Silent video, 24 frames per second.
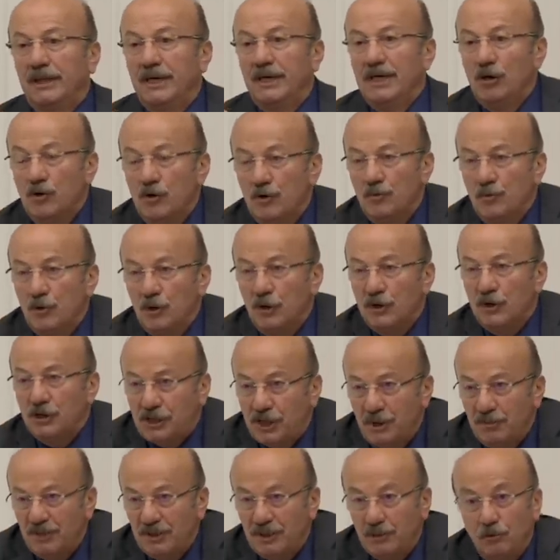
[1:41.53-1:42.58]
Niye uymuyor?
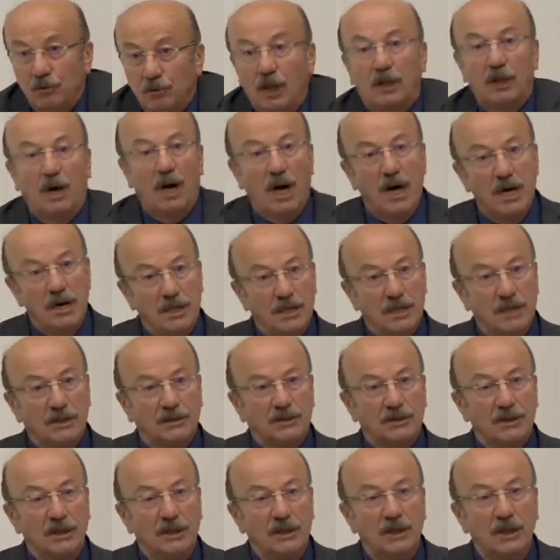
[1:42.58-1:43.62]
İşçi midir bunlar? Hayır.
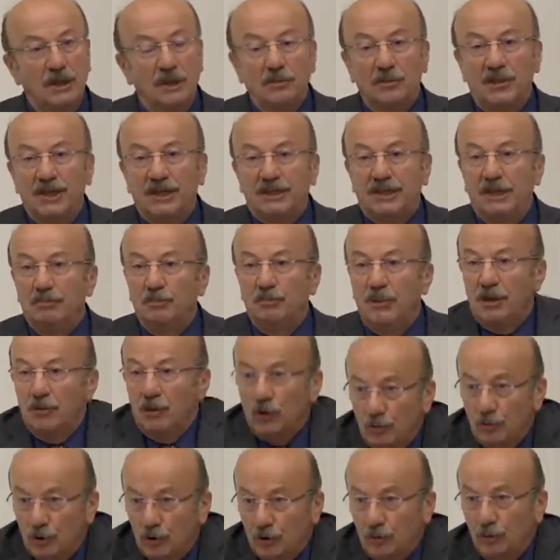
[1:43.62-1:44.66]
Peki
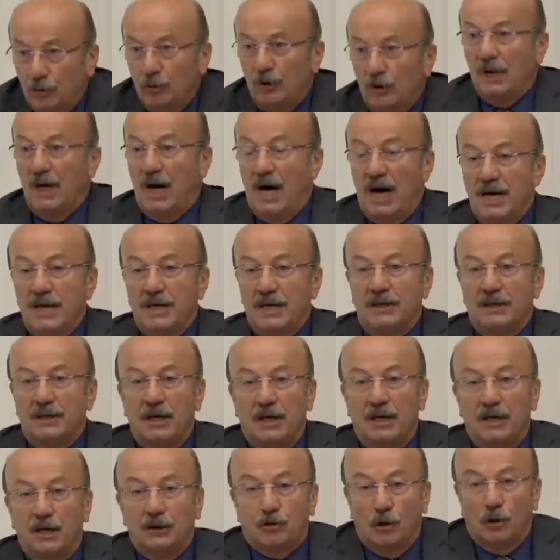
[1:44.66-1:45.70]
memur mudur bunlar?
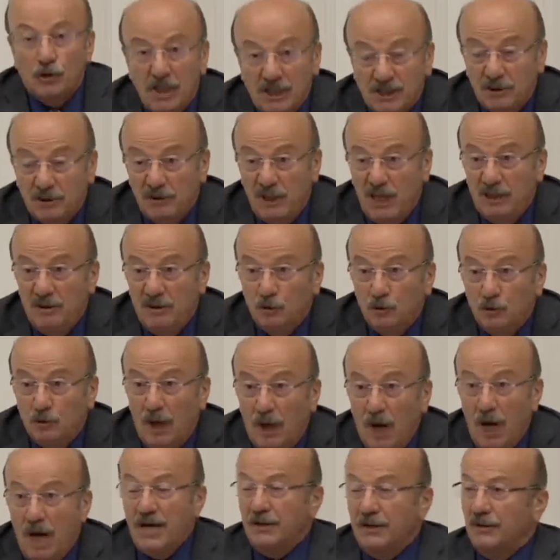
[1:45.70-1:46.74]
Hayır. Sözleşmeli mi?
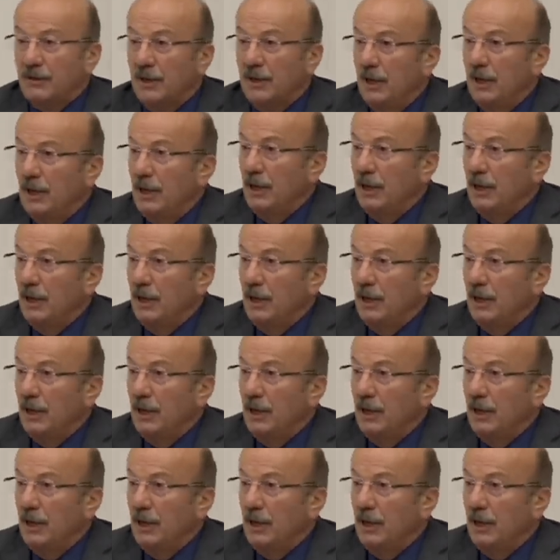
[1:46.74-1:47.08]
Hayır.